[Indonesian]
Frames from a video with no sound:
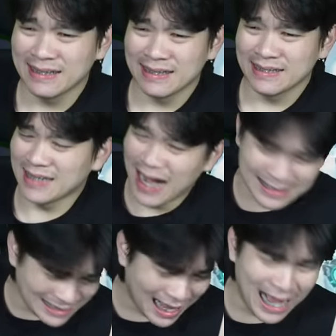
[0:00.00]
Jangan
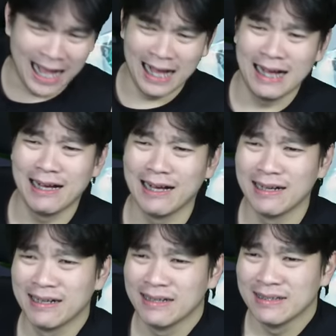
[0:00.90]
tengah.
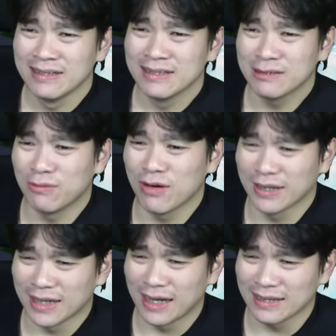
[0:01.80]
Semoga
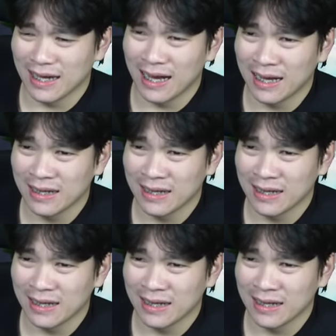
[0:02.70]
jangan tengah.